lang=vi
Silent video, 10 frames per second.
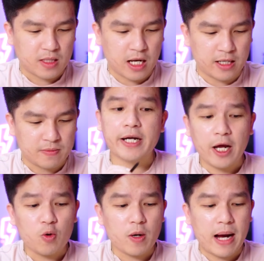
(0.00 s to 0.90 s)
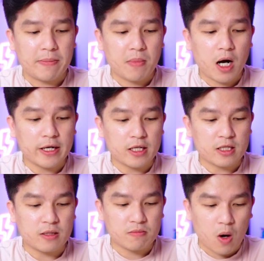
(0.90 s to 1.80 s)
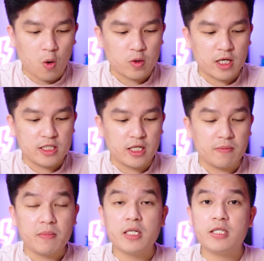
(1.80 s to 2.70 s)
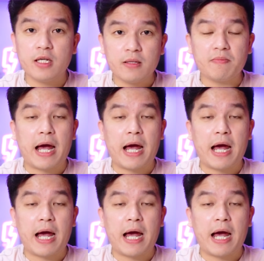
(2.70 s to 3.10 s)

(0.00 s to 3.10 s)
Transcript: đây nếu các bạn mời được từ 1 tới 99